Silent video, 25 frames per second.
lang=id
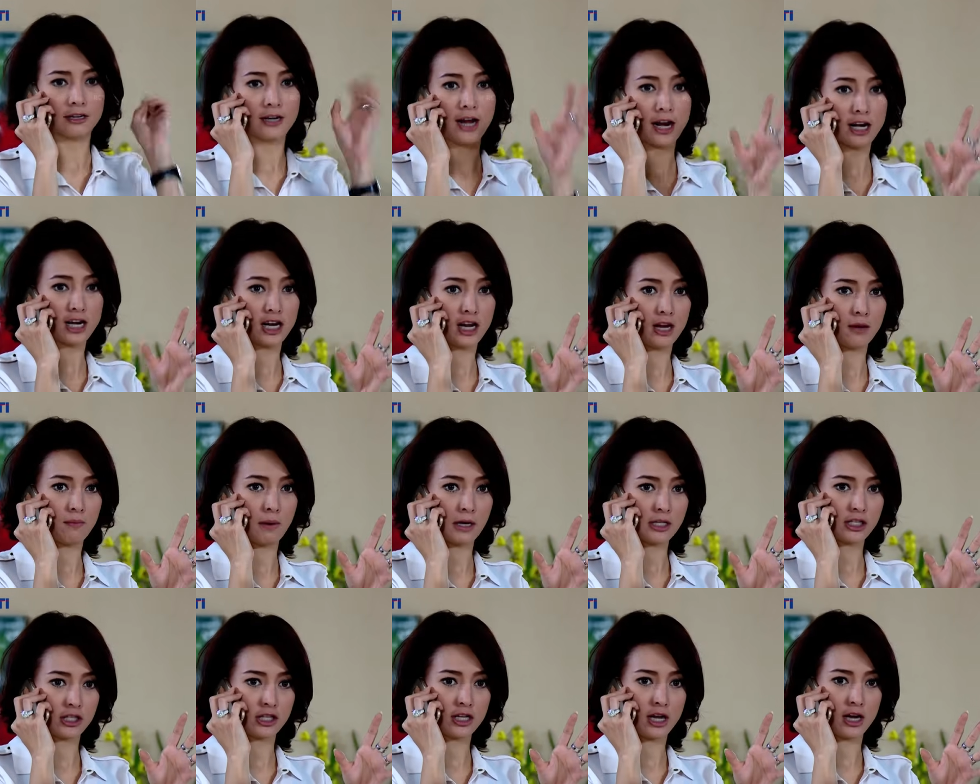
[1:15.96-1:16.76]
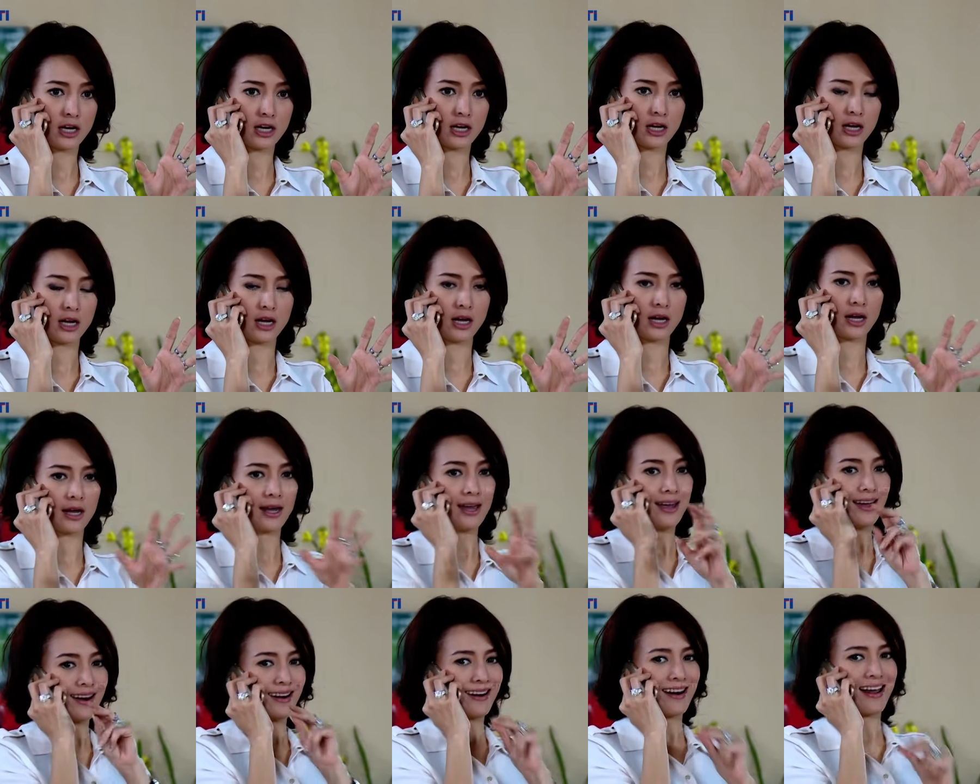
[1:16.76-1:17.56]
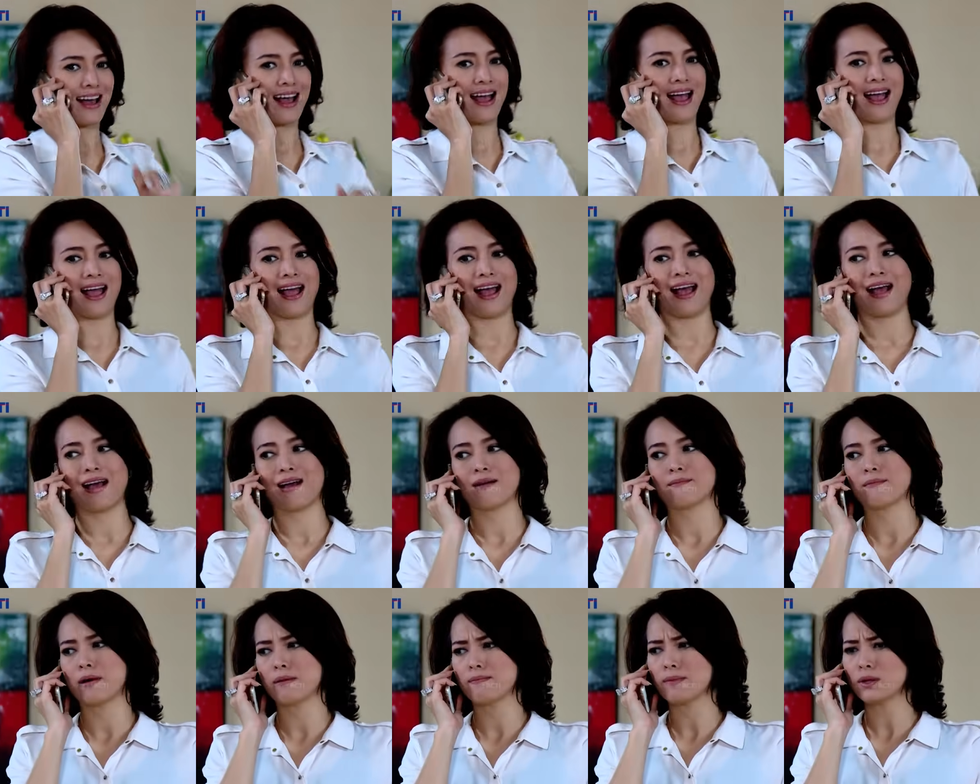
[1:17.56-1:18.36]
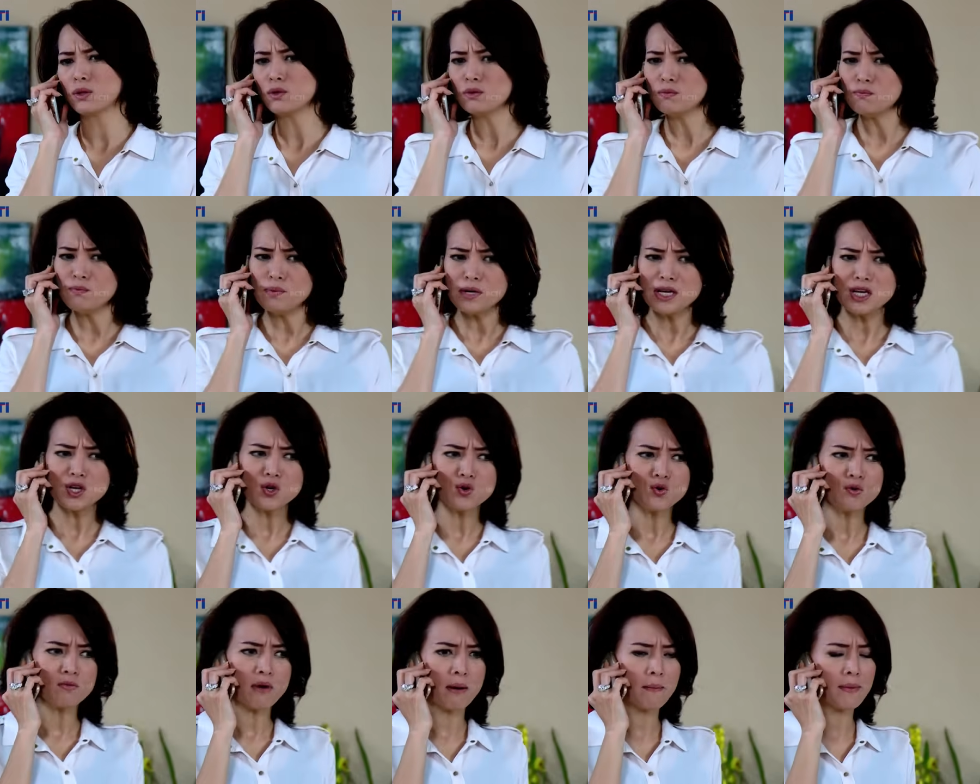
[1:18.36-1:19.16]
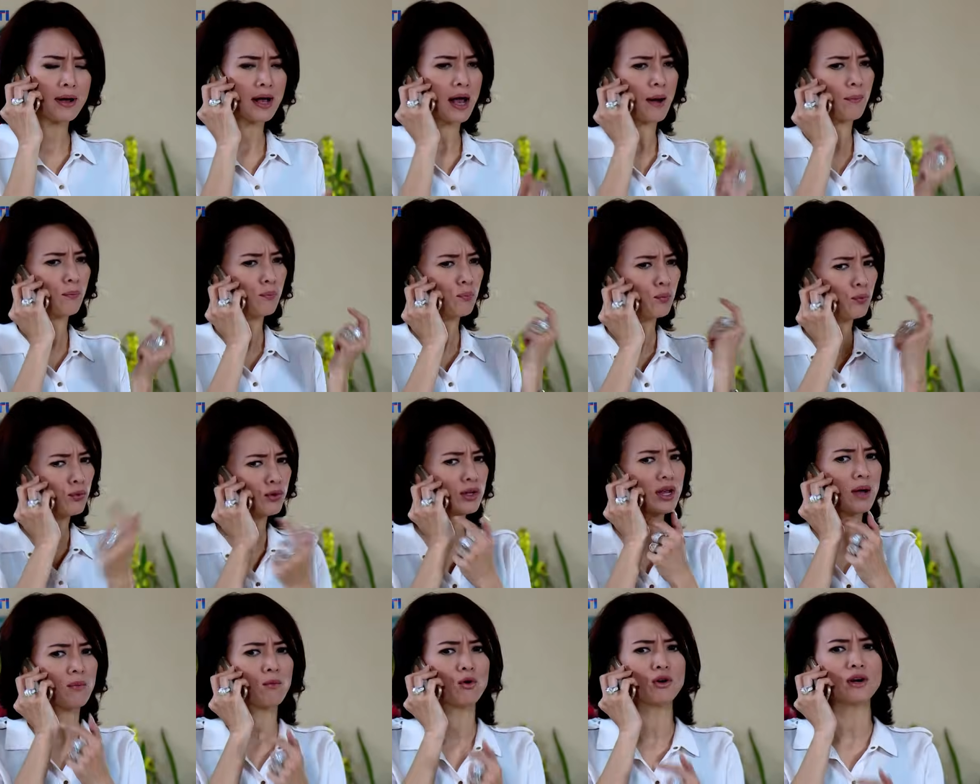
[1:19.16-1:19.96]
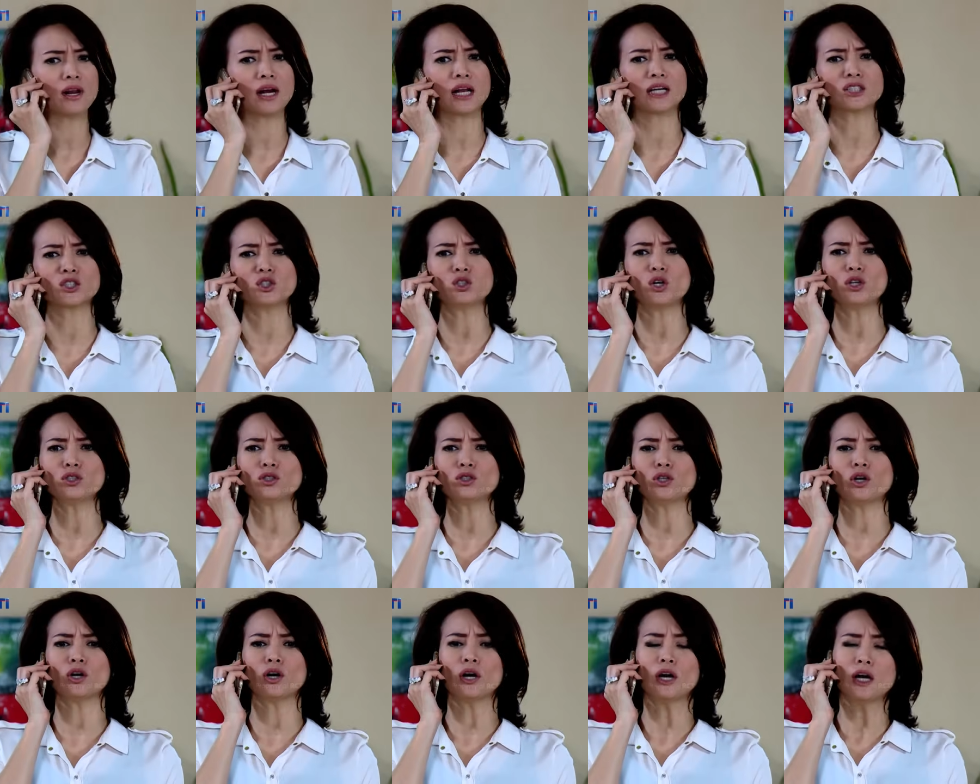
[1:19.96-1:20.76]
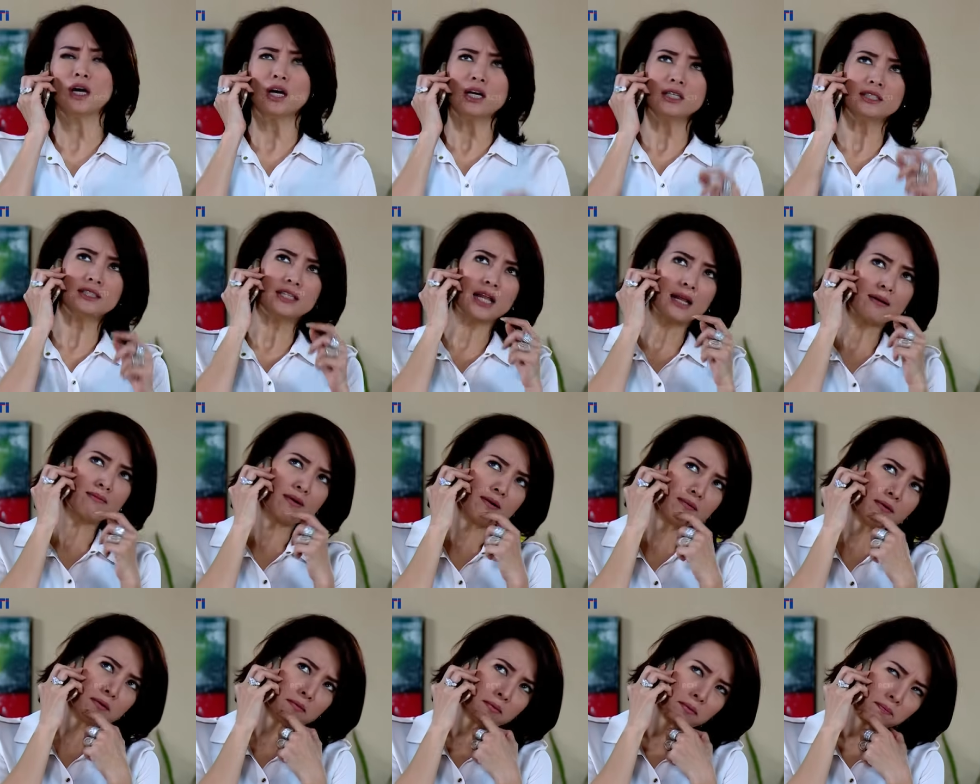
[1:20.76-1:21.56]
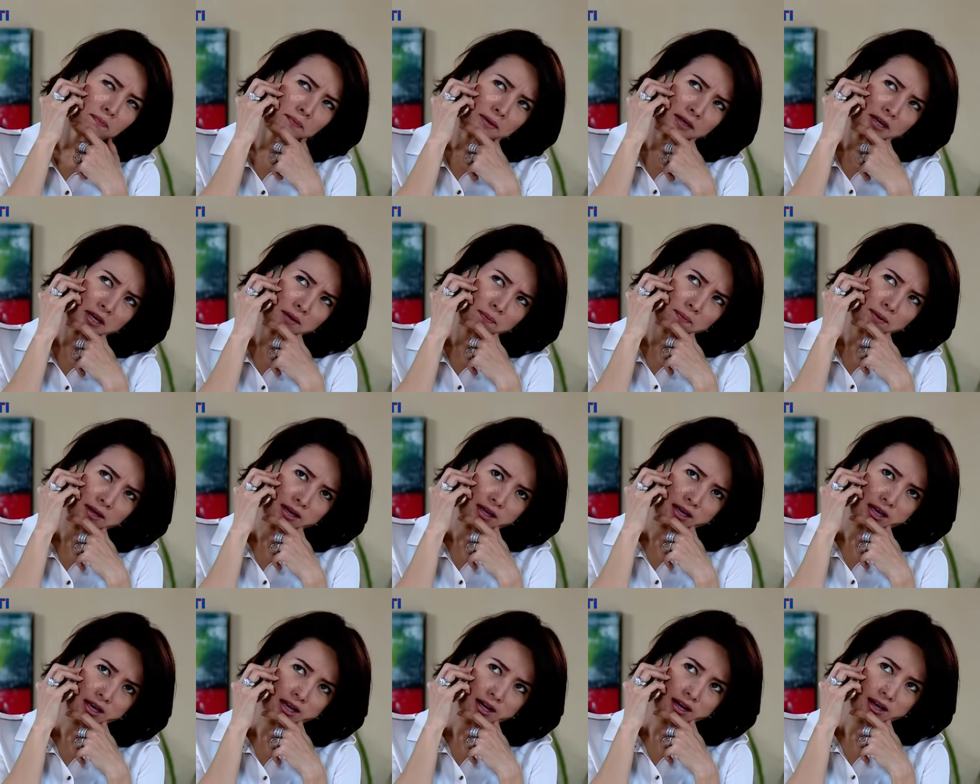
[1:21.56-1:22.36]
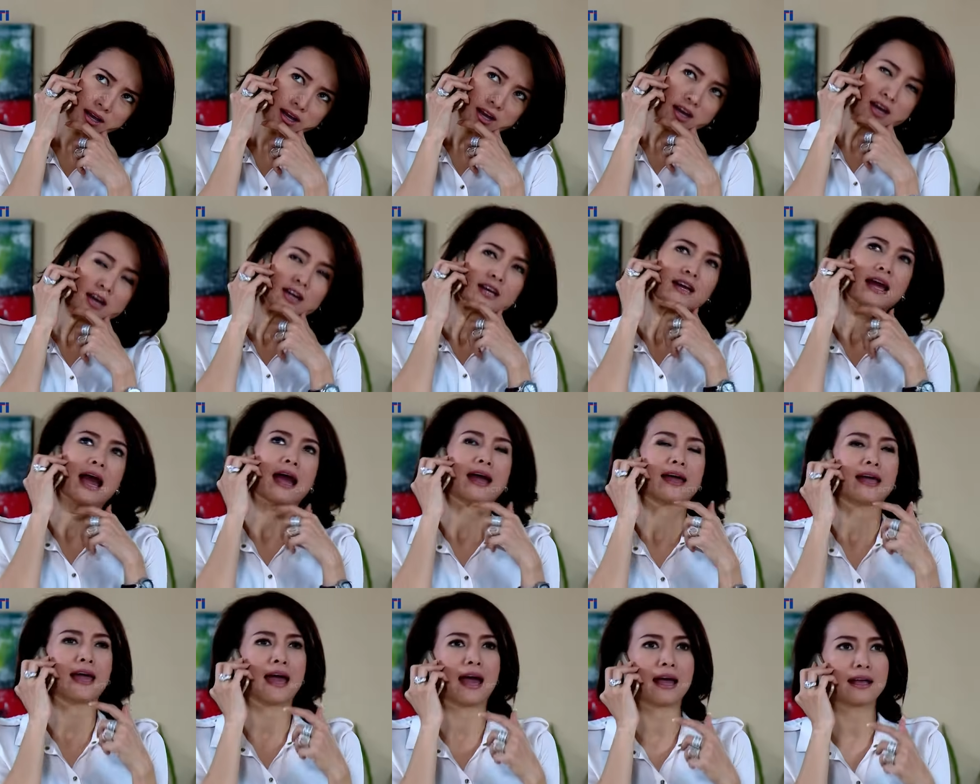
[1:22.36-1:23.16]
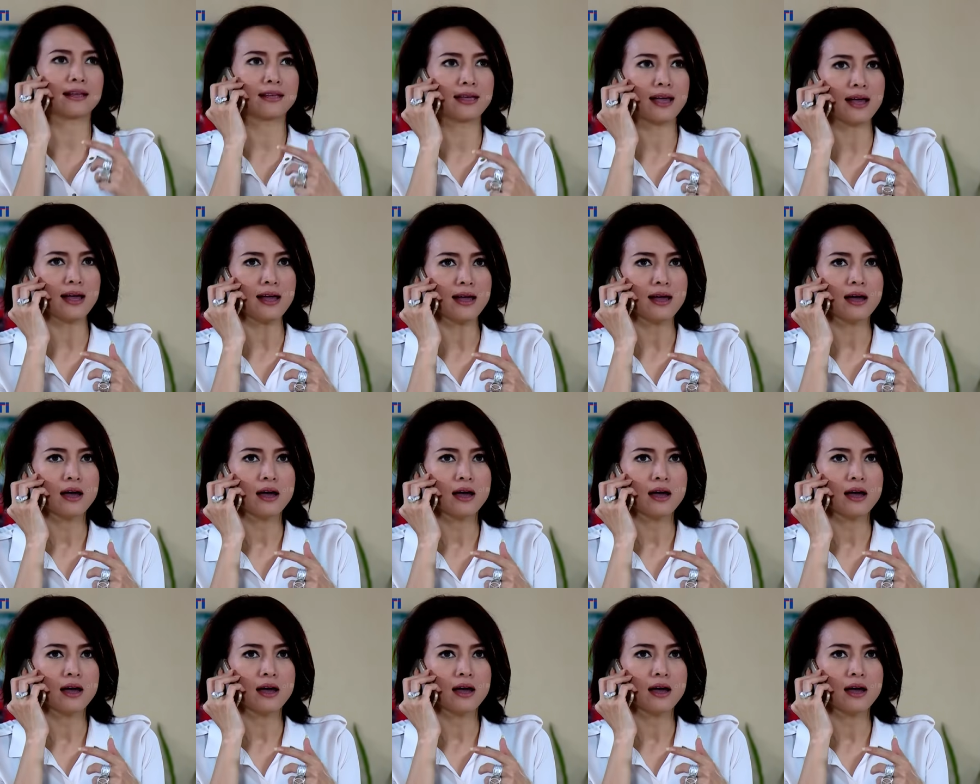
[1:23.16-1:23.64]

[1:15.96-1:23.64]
gede nih budgetnya nih. Nah, Mama tuh bingung, Mama nggak punya model yang cocok. Setelah Mama pikir-pikir, kayaknya